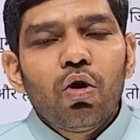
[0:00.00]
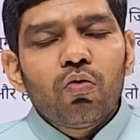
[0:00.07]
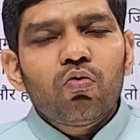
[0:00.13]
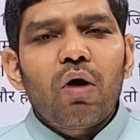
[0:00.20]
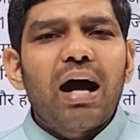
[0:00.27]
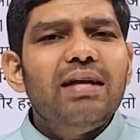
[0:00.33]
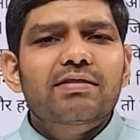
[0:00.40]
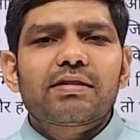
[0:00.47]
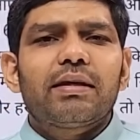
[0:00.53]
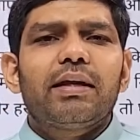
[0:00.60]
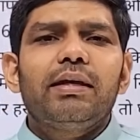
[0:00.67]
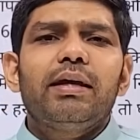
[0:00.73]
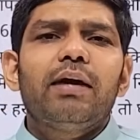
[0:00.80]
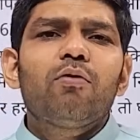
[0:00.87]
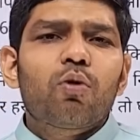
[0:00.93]
वो आज से
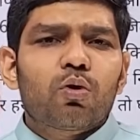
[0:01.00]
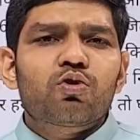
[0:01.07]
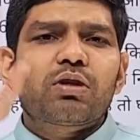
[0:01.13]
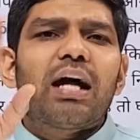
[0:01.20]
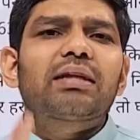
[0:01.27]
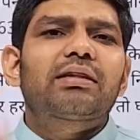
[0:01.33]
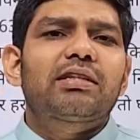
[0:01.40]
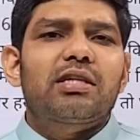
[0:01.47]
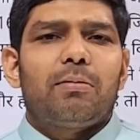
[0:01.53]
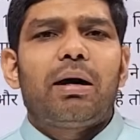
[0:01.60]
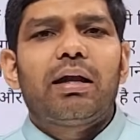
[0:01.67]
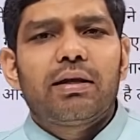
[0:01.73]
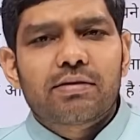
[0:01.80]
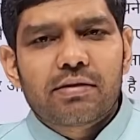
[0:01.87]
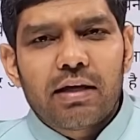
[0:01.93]
नहीं है वो गुजरात के
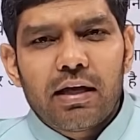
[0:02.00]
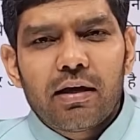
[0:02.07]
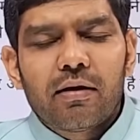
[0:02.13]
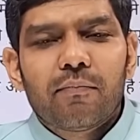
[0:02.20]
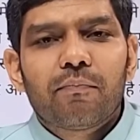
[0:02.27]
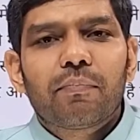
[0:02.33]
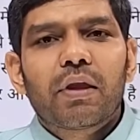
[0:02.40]
ज़माने से है